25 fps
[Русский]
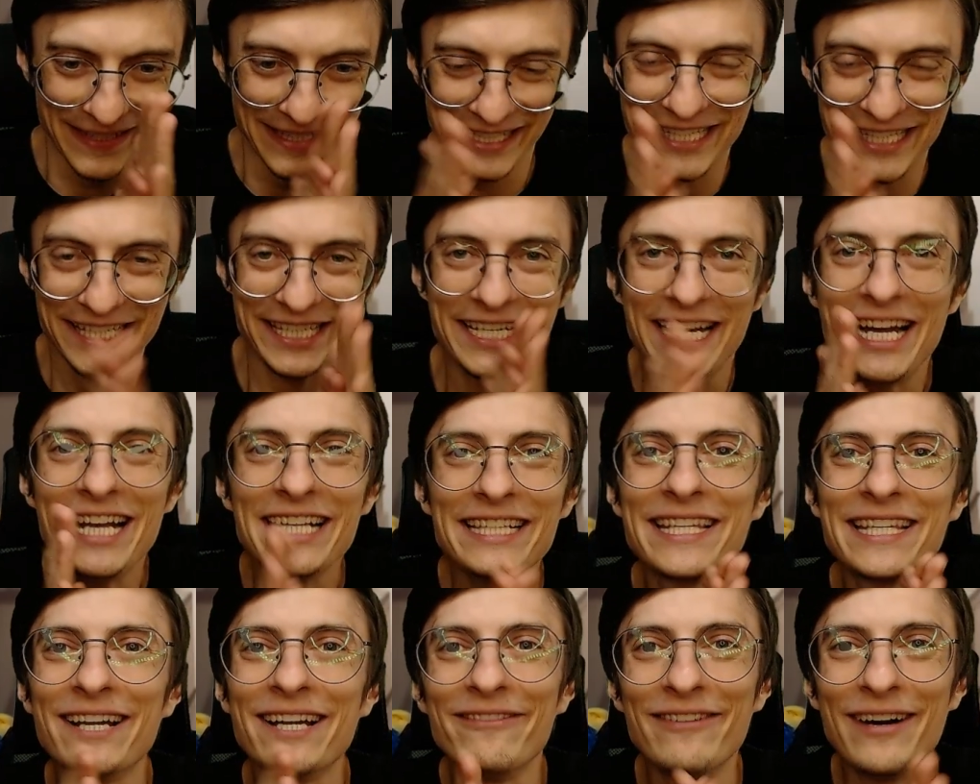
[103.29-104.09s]

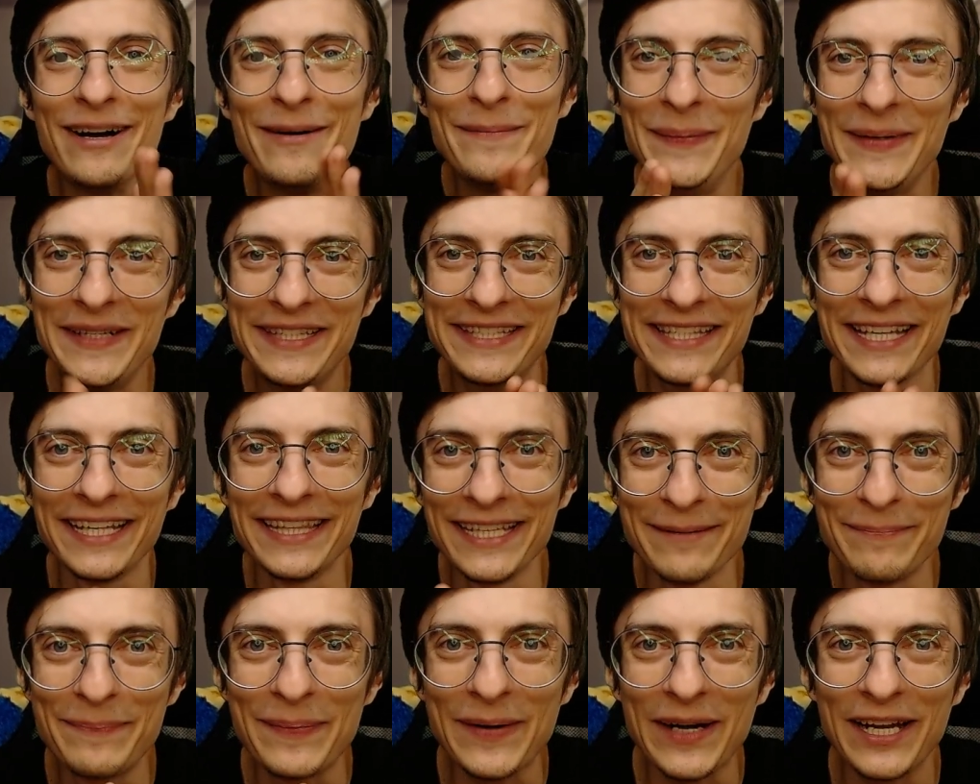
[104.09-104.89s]
Сейчас я вам,
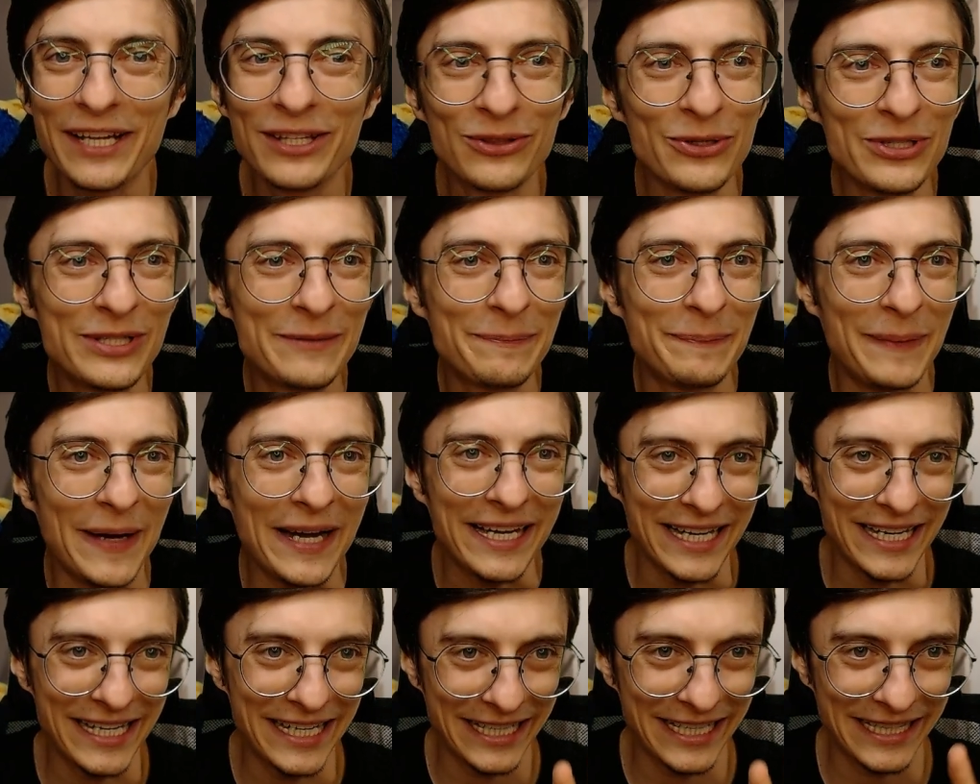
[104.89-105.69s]
пацаны, пройдусь по
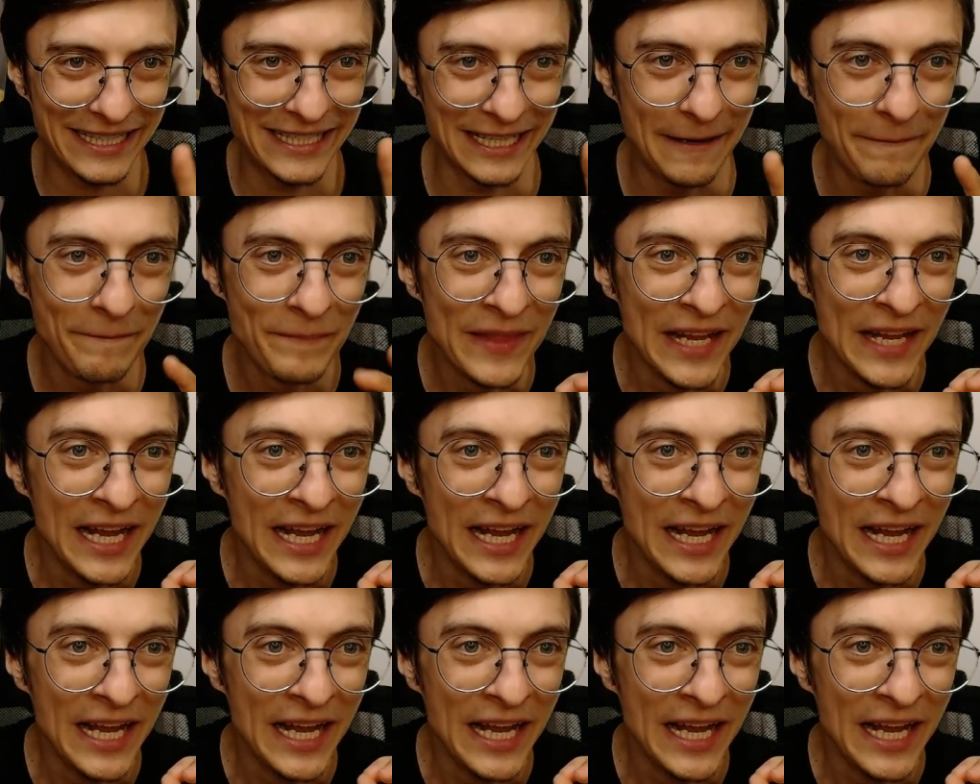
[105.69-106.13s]
карте.